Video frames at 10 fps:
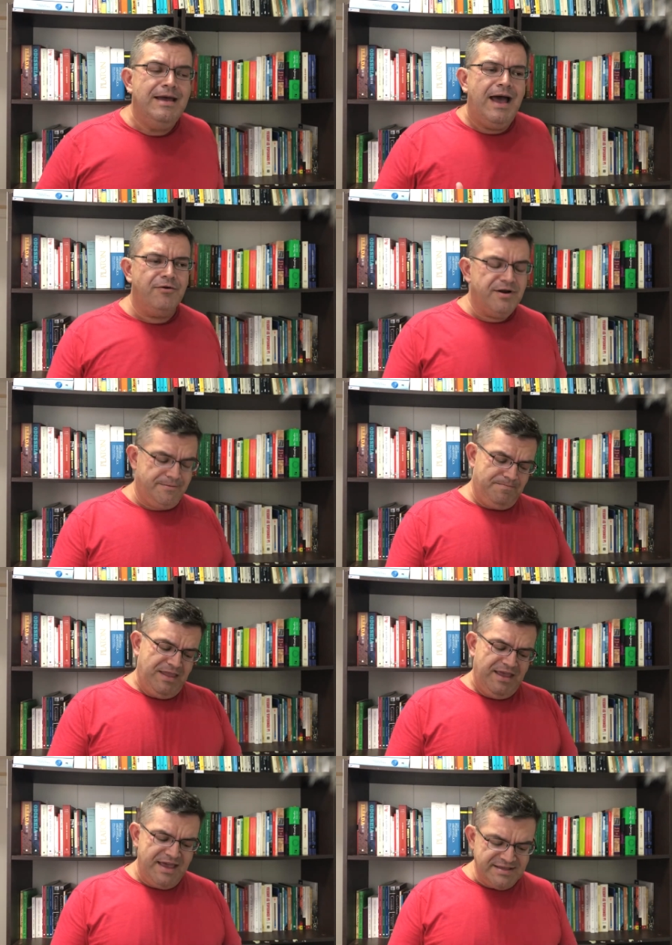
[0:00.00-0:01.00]
Agora,
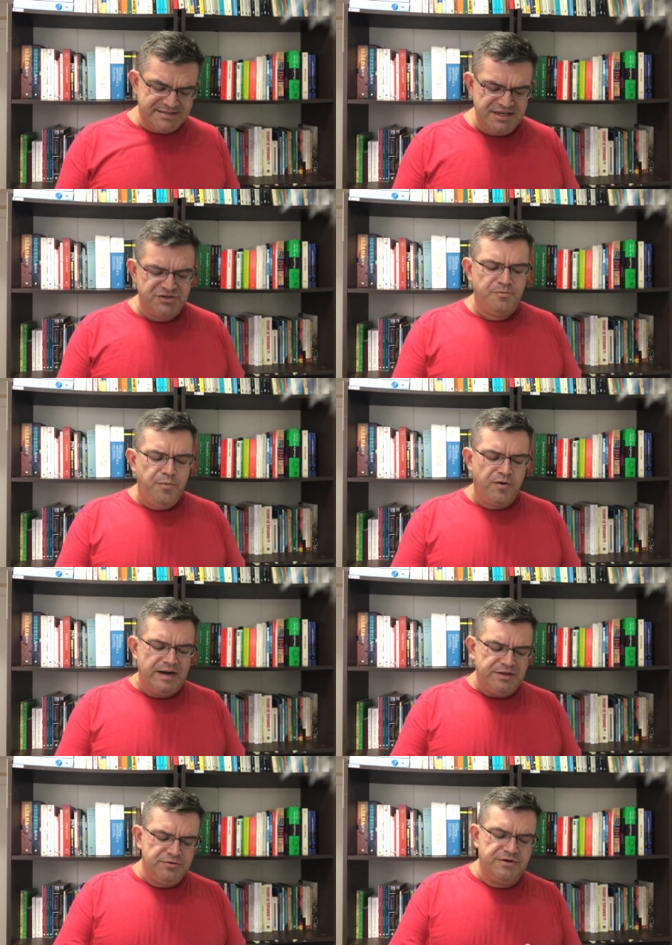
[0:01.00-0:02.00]
exige um pouco
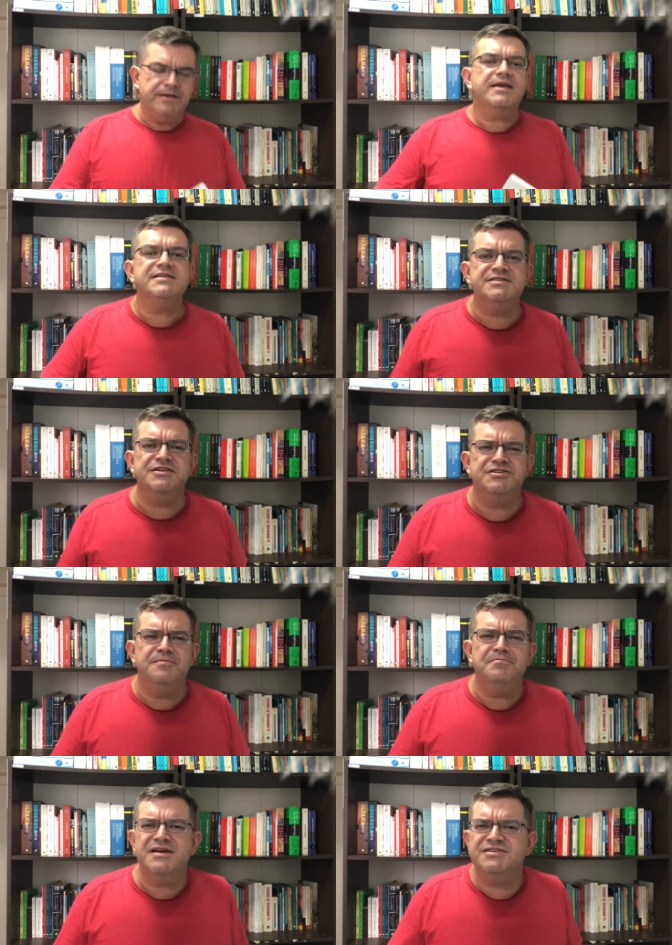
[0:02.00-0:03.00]
a leitura?
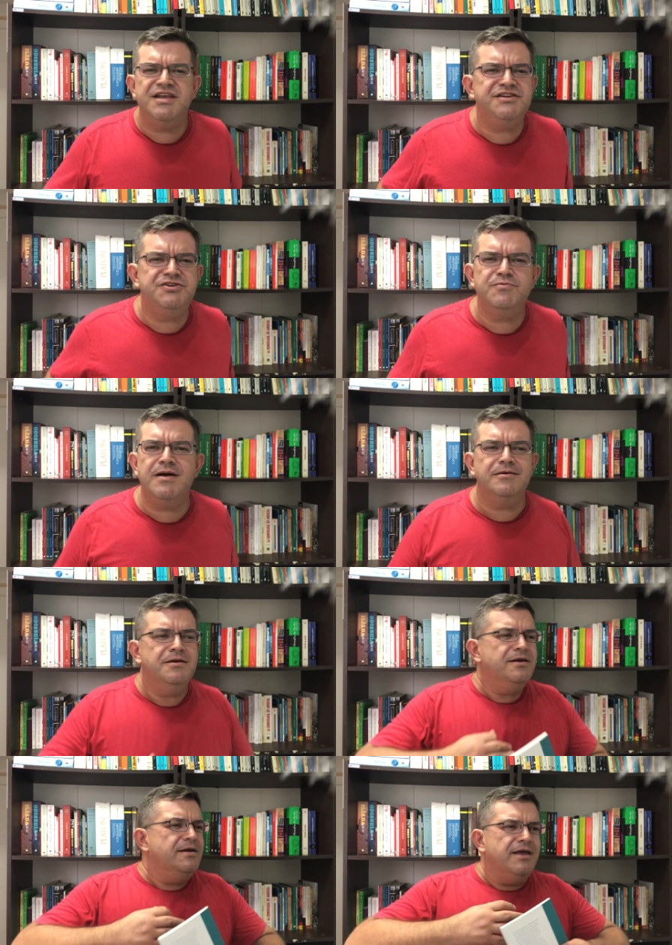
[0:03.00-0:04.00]
Exige, mas é de uma
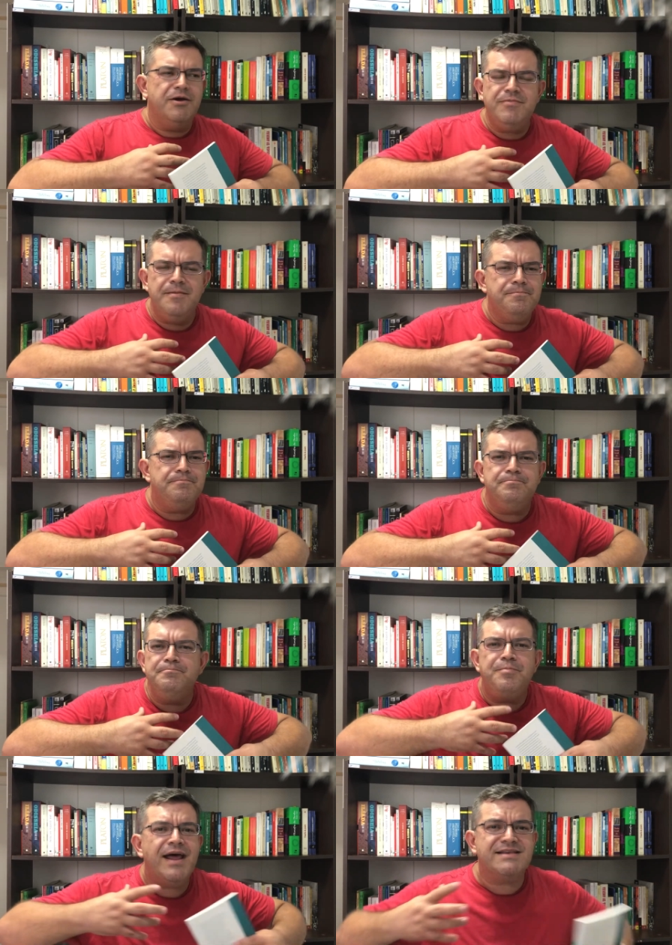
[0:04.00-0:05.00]
é uma,
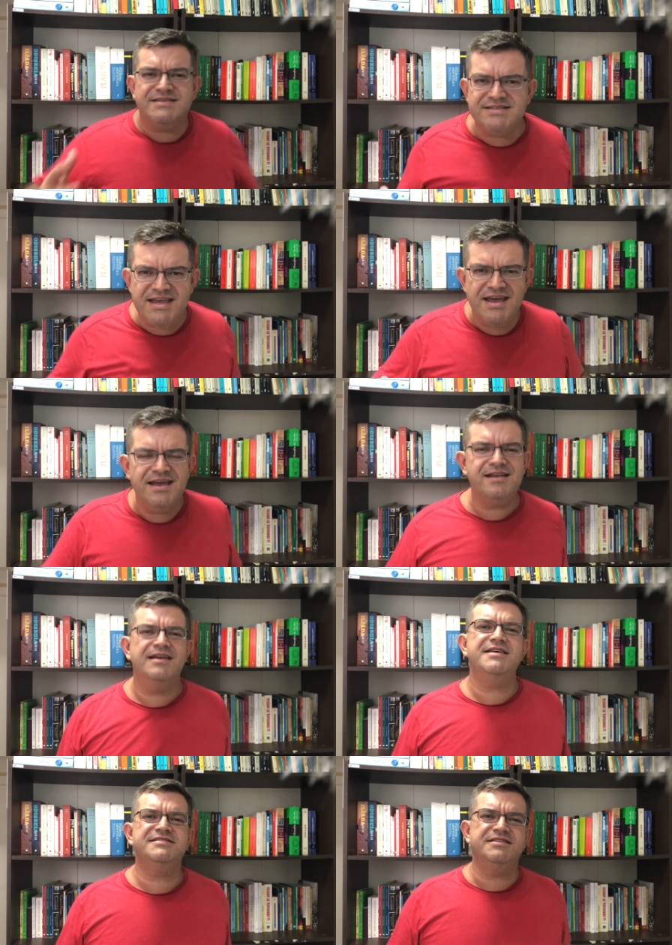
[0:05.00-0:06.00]
um prazer
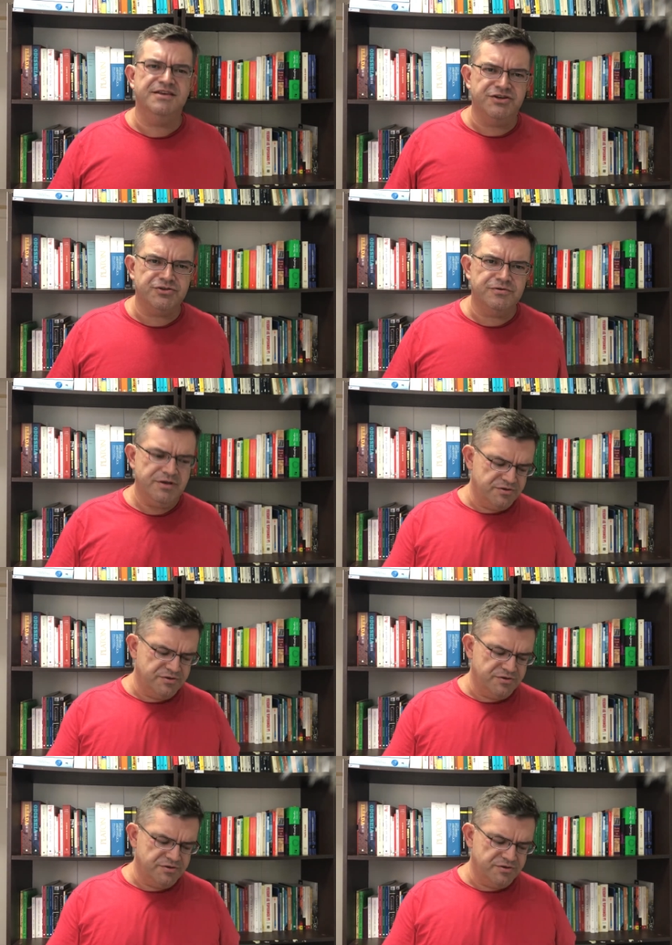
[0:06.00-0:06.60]
ler esse texto.